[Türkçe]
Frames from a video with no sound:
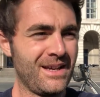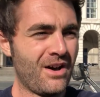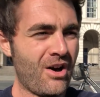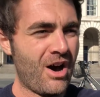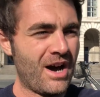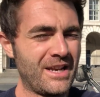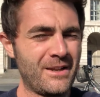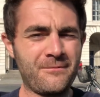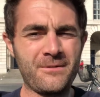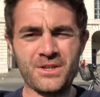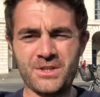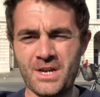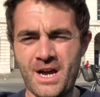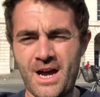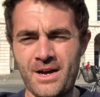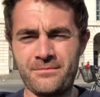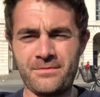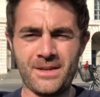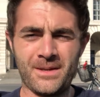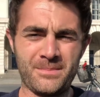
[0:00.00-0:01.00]
hanifi
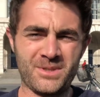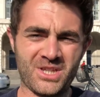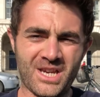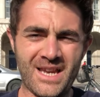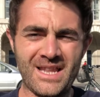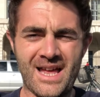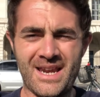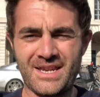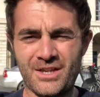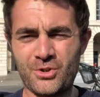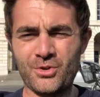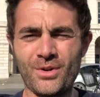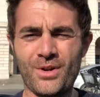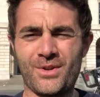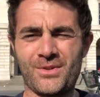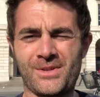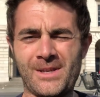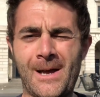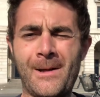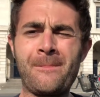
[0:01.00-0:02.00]
Şafii bir şeyler
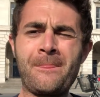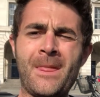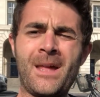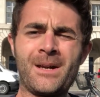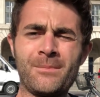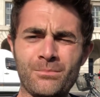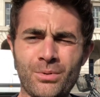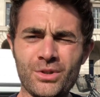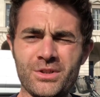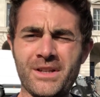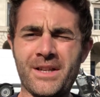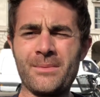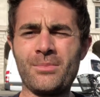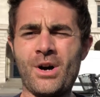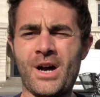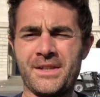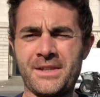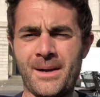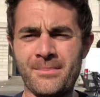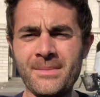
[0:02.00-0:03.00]
yaşıyoruz ya. Burada da bu
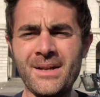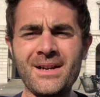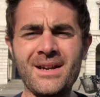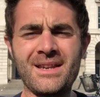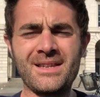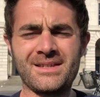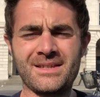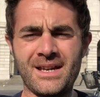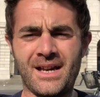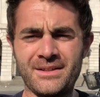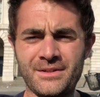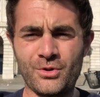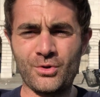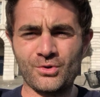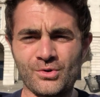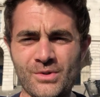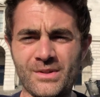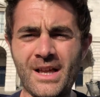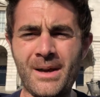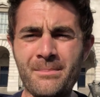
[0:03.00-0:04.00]
adamlar Hristiyanlık
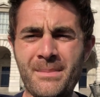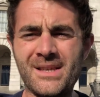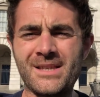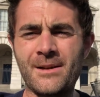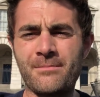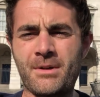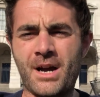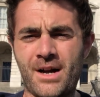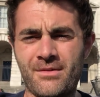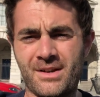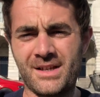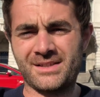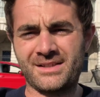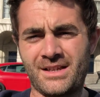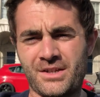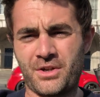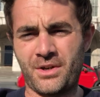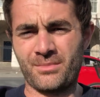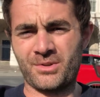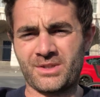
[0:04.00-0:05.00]
yüzünden mezhep kavgası
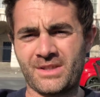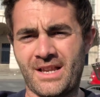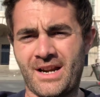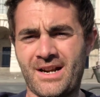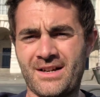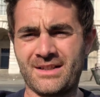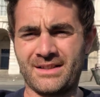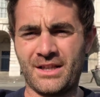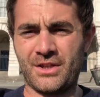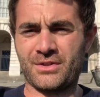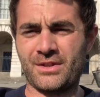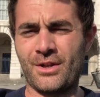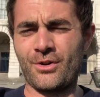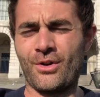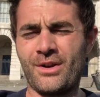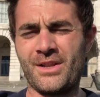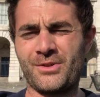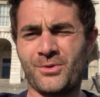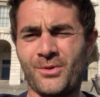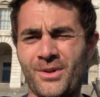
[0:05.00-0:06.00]
yaşamışlar arkadaşlar
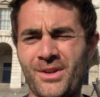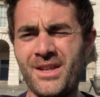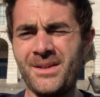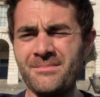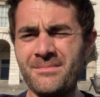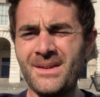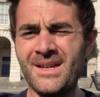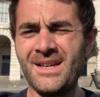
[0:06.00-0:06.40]
öyle söyleyeyim.